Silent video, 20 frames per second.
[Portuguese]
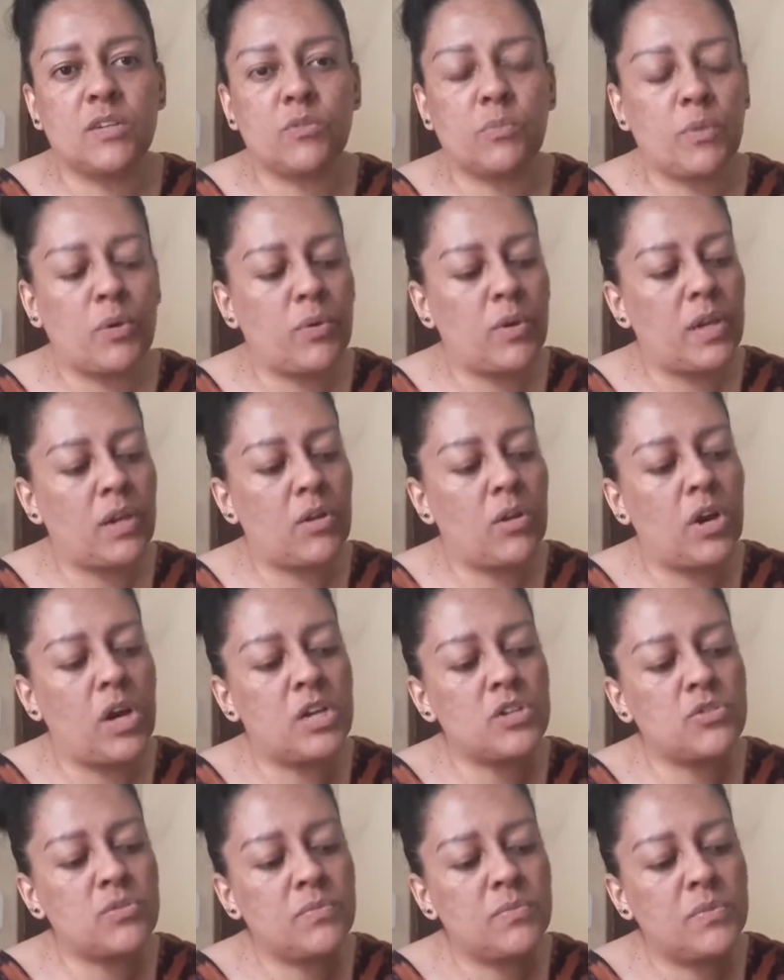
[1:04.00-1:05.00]
no meu
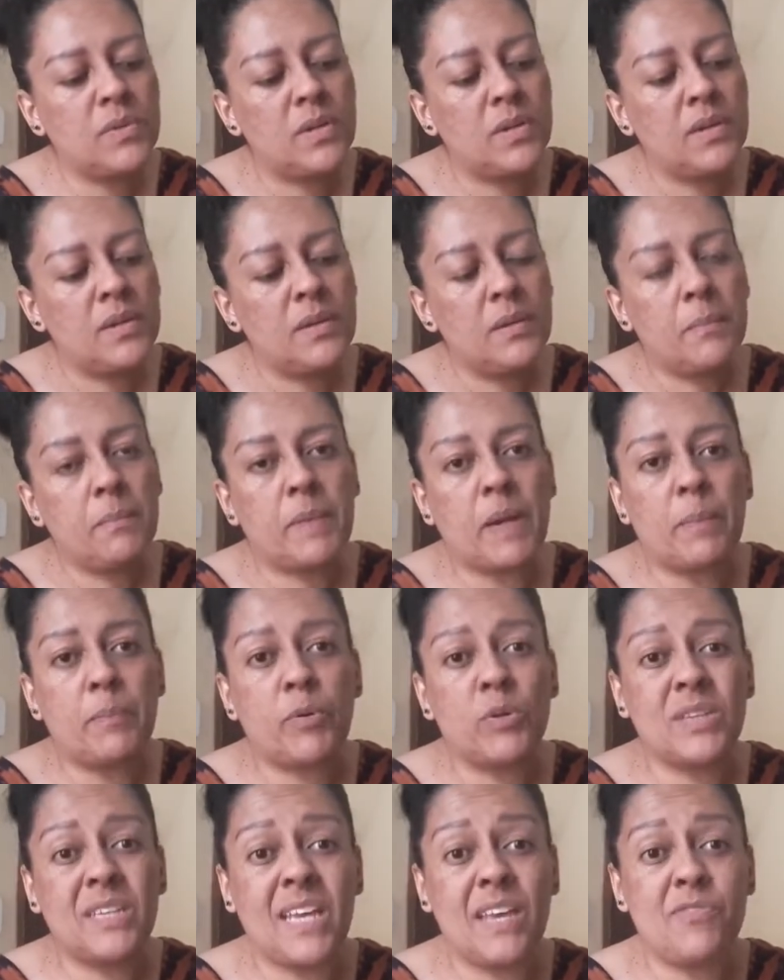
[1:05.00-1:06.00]
relógio para
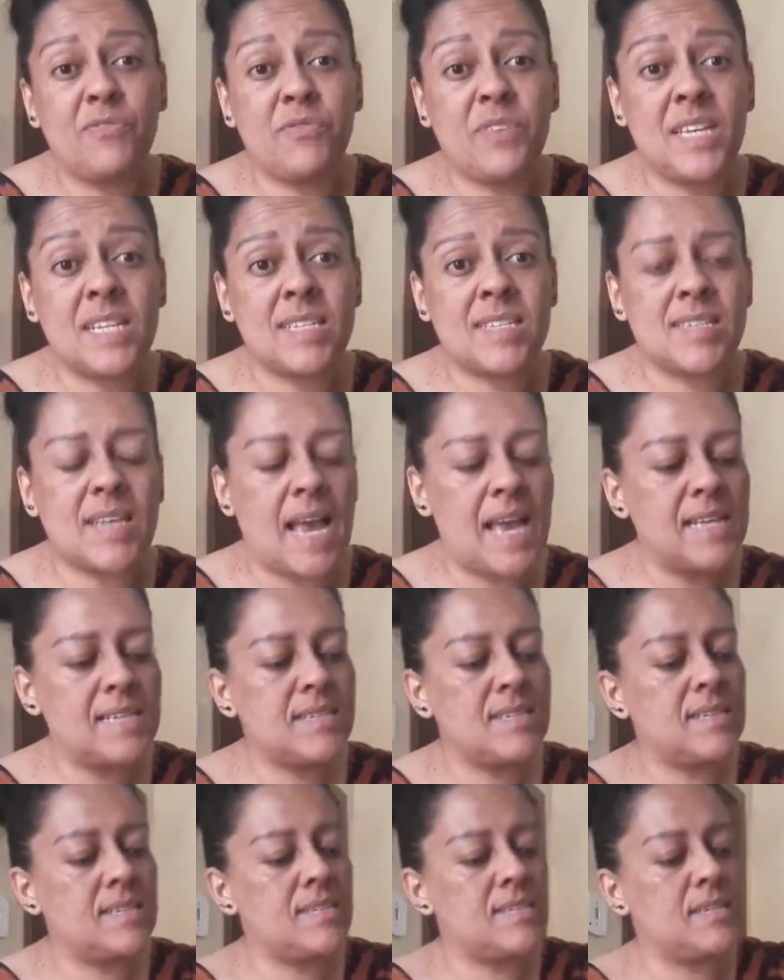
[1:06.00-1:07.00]
poder fixar
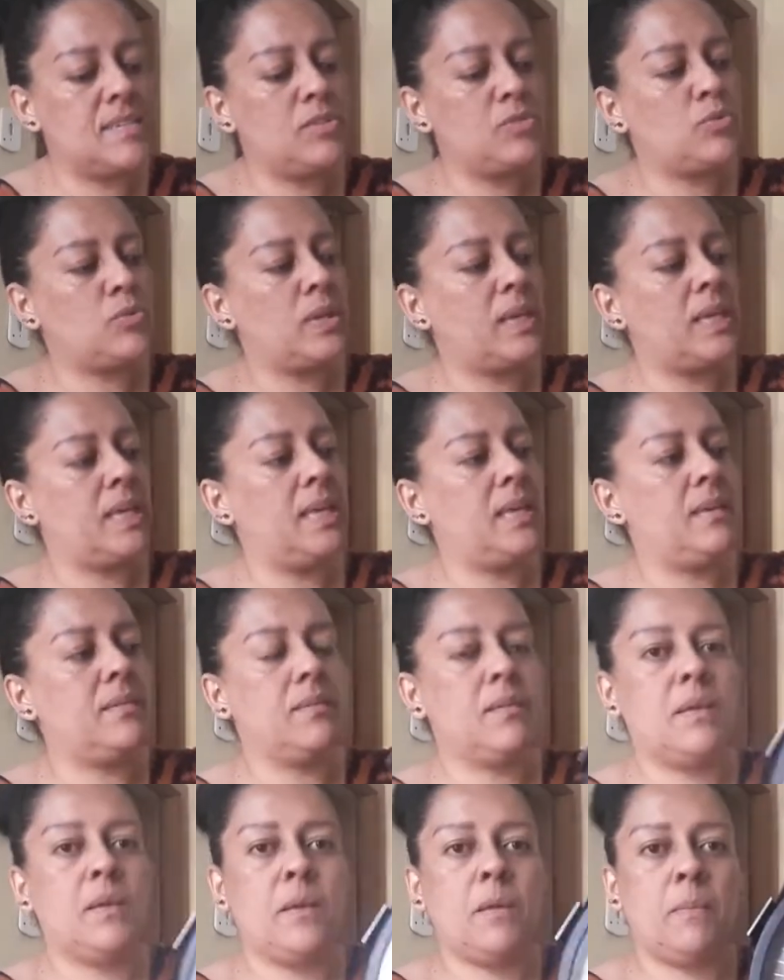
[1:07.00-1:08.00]
esse cinto aqui,
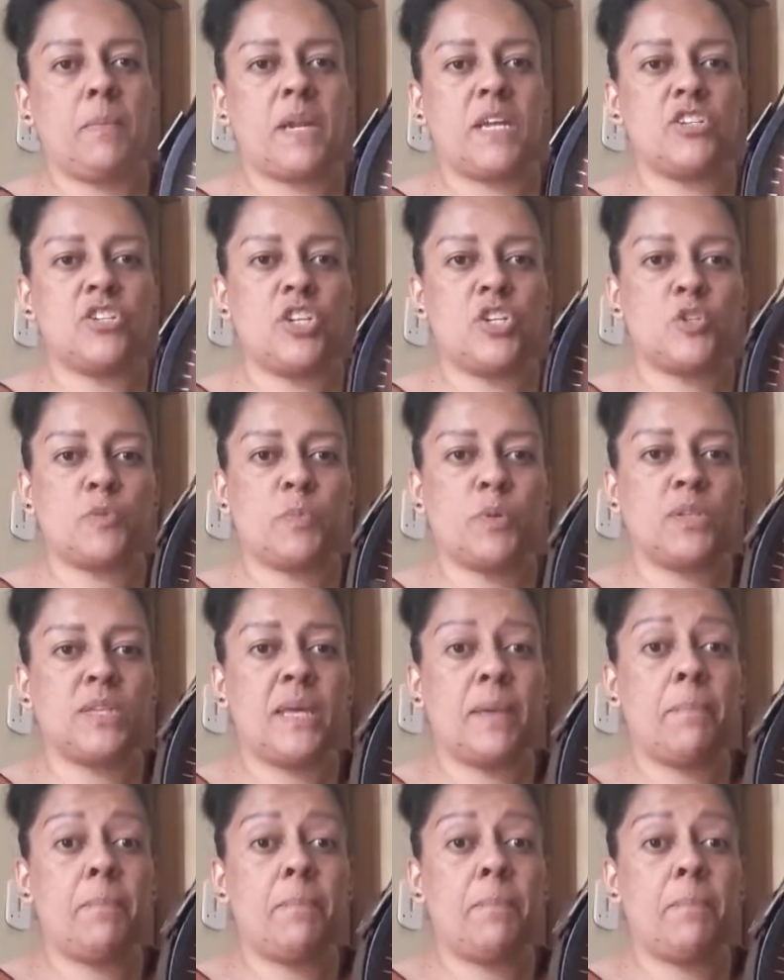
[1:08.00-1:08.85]
pra gente poder